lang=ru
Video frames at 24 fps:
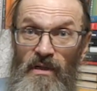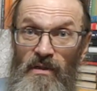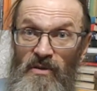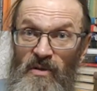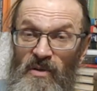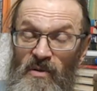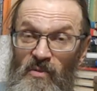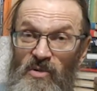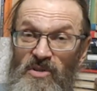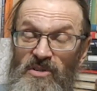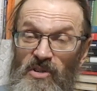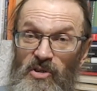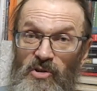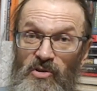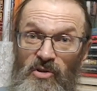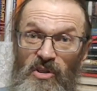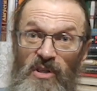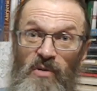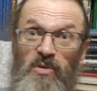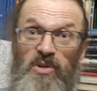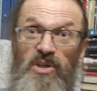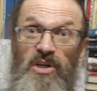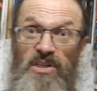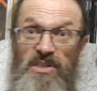Ты не можешь сказать, что
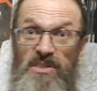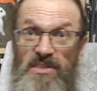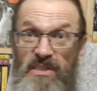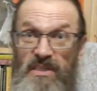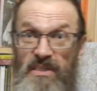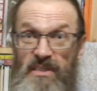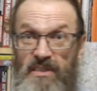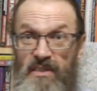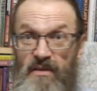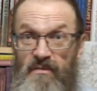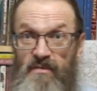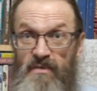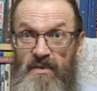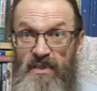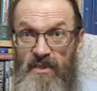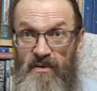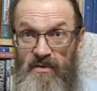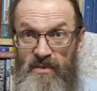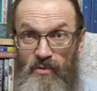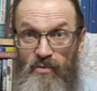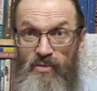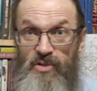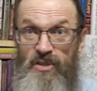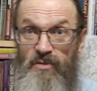ты не можешь христианином в
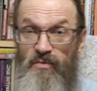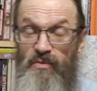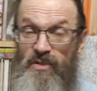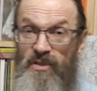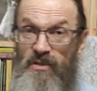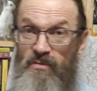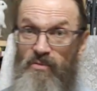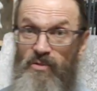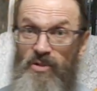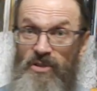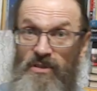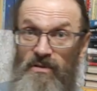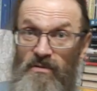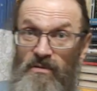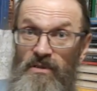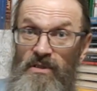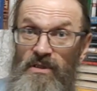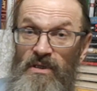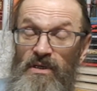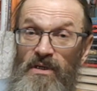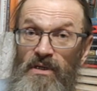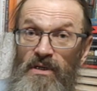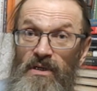данном случае, потому что он